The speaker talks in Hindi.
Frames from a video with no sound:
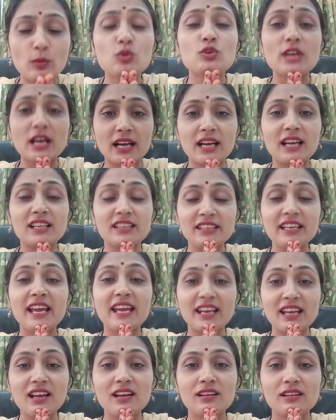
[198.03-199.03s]
पूजा करते
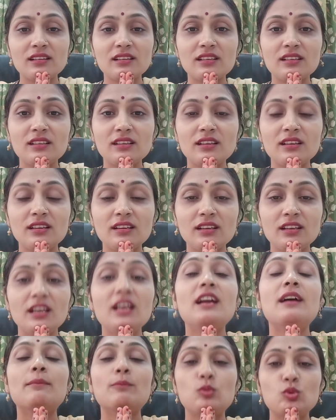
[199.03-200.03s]
हैं ना
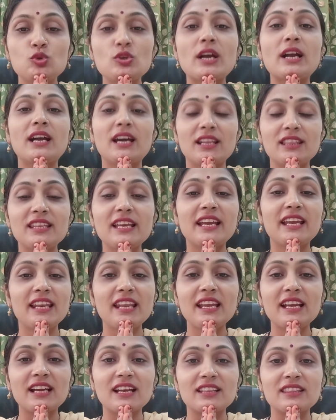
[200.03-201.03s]
पूजा करते हैं कि
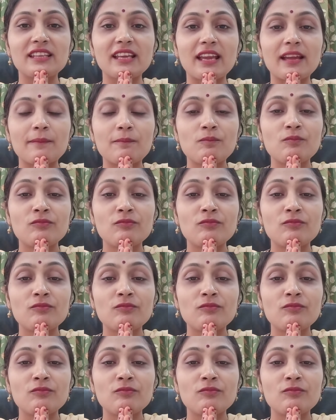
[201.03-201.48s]
नहीं करते हैं